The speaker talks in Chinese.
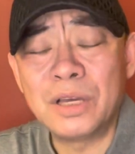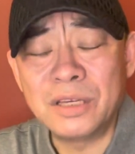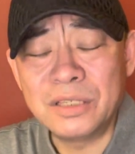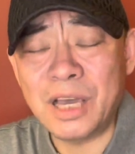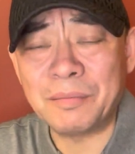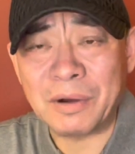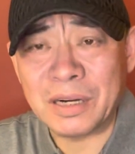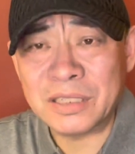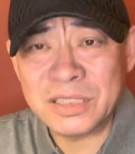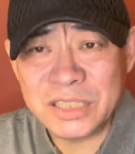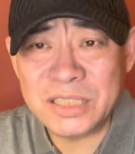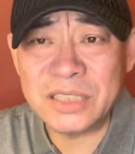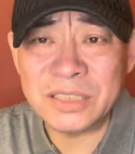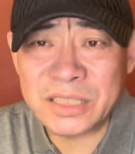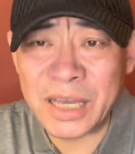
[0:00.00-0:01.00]
样板
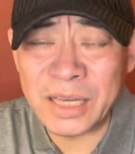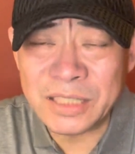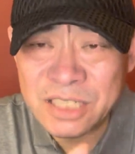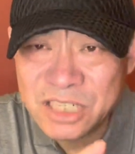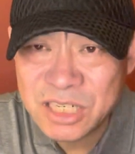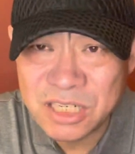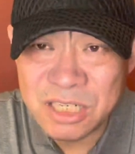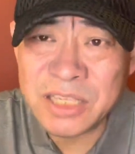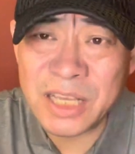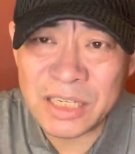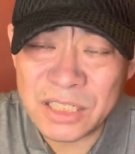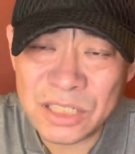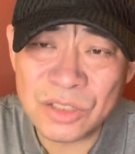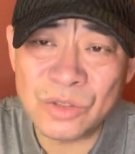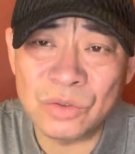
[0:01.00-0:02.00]
戏，在十年
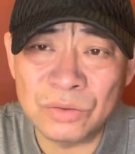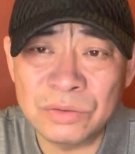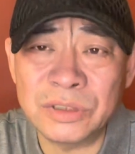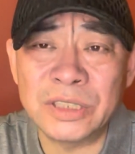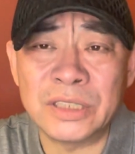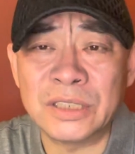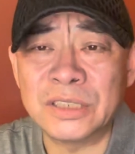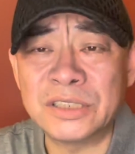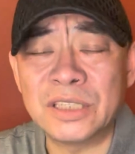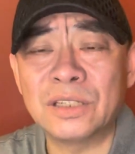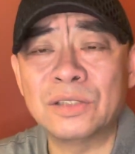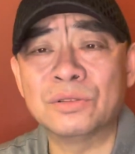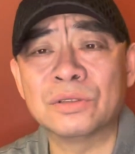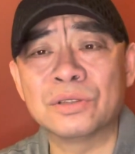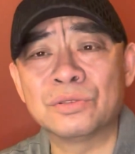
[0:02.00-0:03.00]
之中的这个先
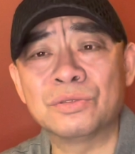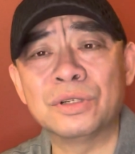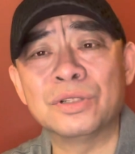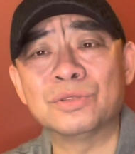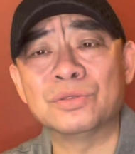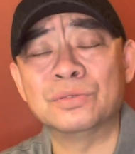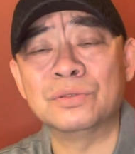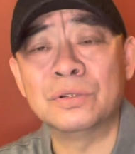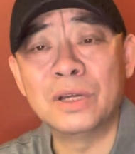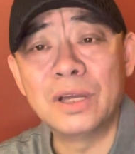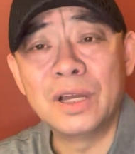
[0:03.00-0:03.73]
后的推出。